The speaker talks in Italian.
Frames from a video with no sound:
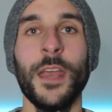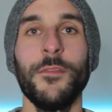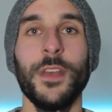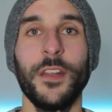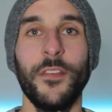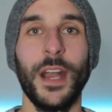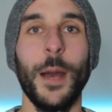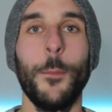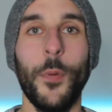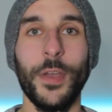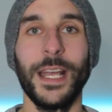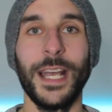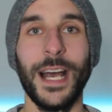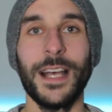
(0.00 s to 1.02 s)
vi arriverà
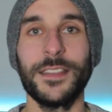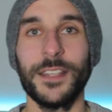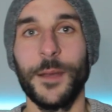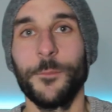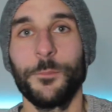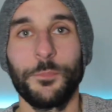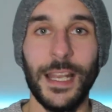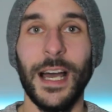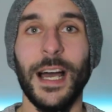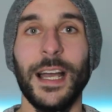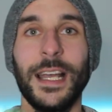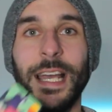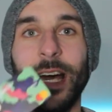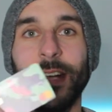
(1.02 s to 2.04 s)
poi a casa
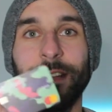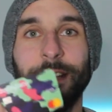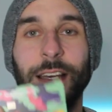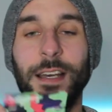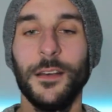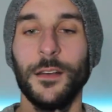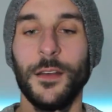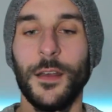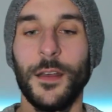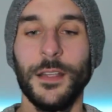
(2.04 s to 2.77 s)
la carta